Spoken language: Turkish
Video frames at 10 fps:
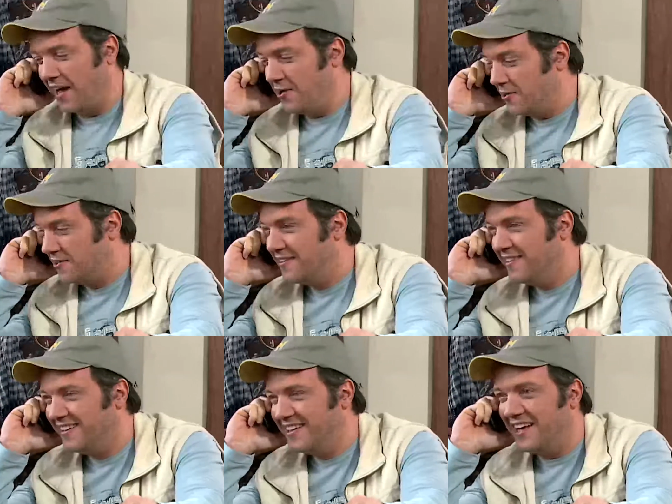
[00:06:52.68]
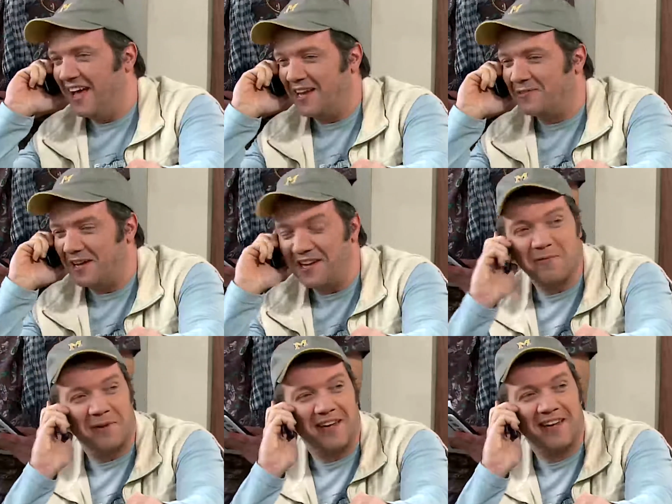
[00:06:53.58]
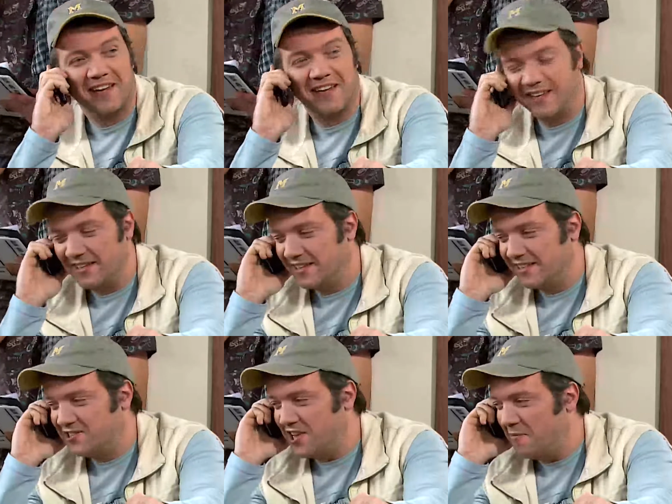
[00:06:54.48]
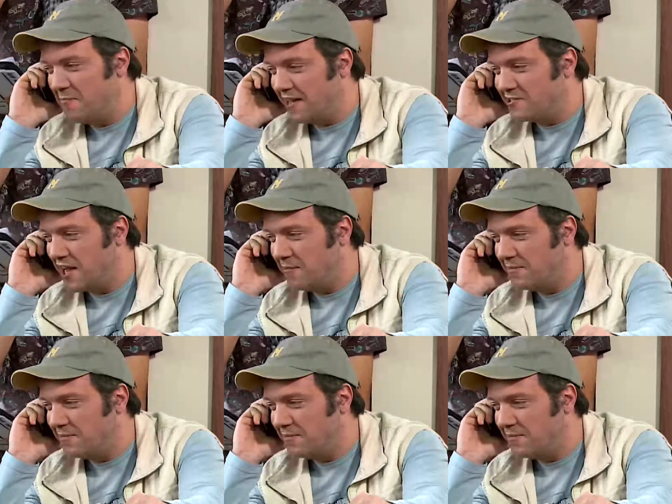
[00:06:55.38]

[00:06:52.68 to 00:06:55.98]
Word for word: Alo. Erdoğan abi. Cem ben Cem.